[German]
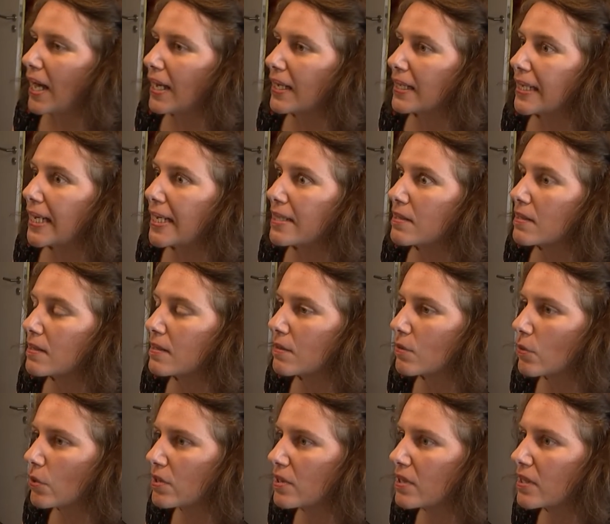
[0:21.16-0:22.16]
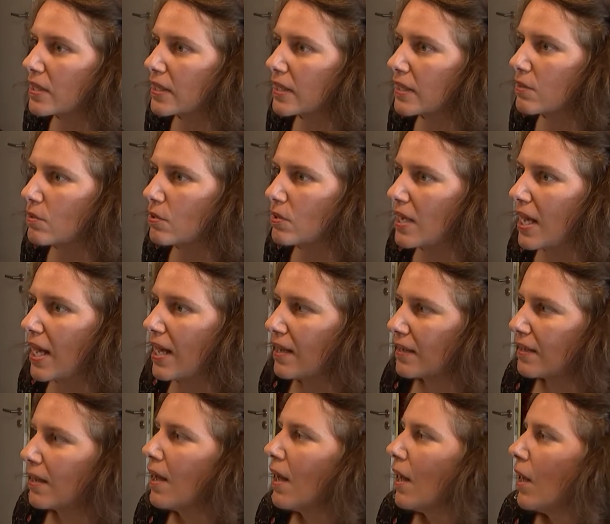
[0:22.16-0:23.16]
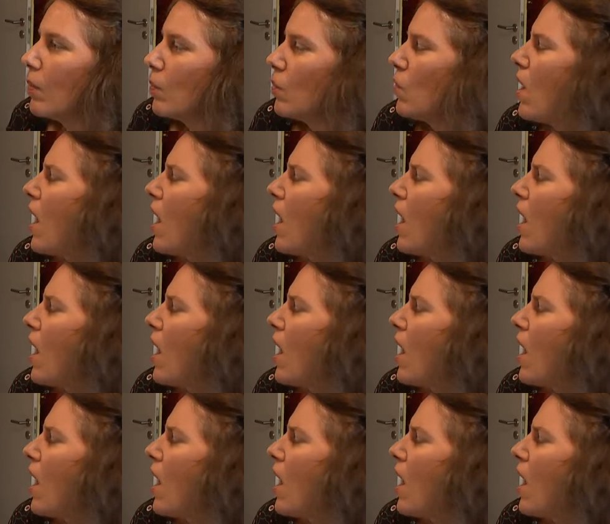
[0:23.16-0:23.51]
an, ganz künstlich zu lachen. Nur,